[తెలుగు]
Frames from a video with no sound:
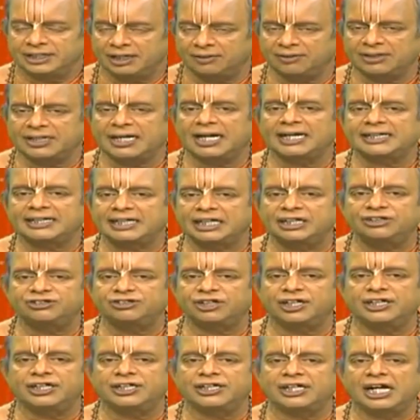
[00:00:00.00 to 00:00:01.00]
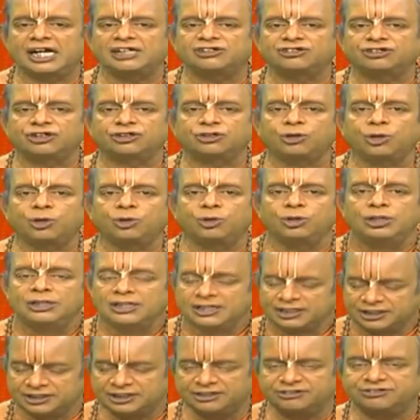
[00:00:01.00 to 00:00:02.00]
ఎవరా కేసి అనే రాక్షసుడు
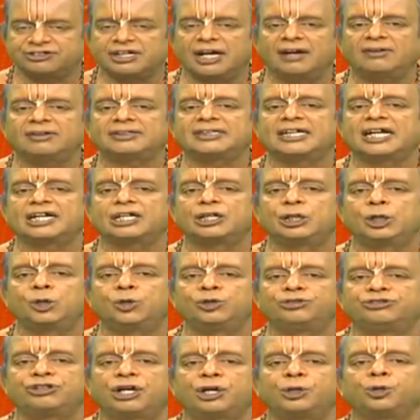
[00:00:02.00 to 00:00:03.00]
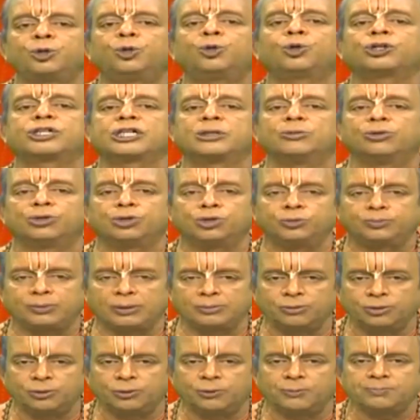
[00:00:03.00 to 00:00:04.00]
కృష్ణావతారంలో వచ్చాడు గుర్రము
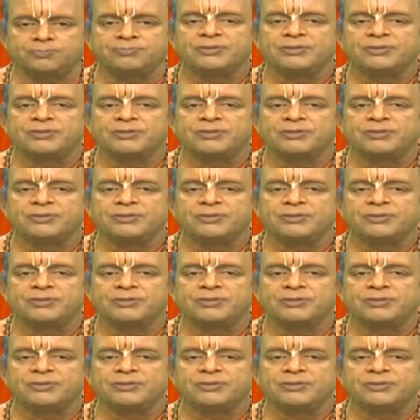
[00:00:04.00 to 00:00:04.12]
రూపము